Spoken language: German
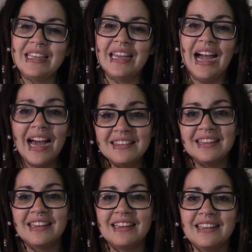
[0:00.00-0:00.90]
ich
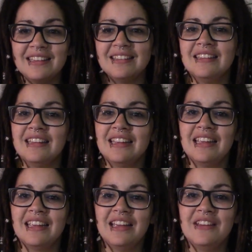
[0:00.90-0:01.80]
hasse es,
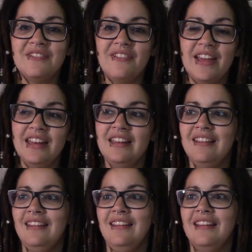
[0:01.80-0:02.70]

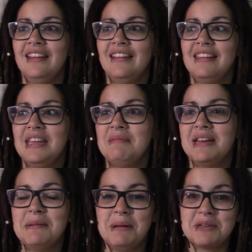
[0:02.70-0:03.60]
wenn
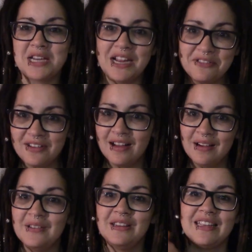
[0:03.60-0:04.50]
jemand an meinem Schrank
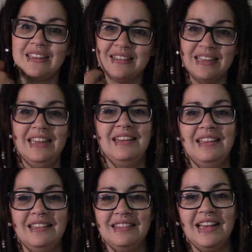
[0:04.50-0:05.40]
war und ich sehe
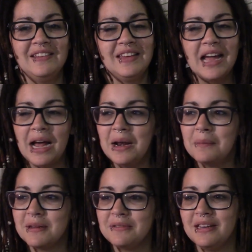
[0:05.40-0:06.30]
das. Also egal,
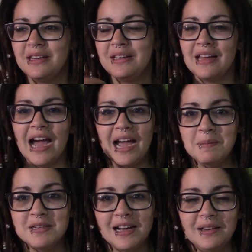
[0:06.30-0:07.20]
ob das vielleicht eine
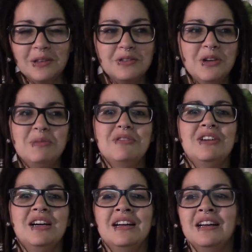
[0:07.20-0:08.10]
Reitbeteiligung von mir
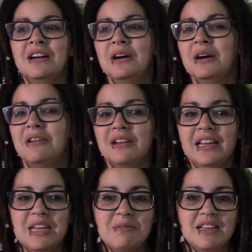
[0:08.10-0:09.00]
war
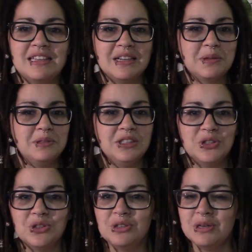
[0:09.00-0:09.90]
oder jemand, der
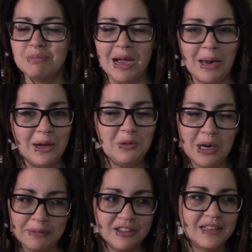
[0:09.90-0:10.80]
Robinho in meiner
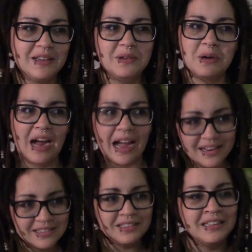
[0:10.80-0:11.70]
Urlaubsvertretung
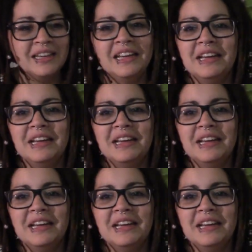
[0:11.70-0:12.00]
reitet.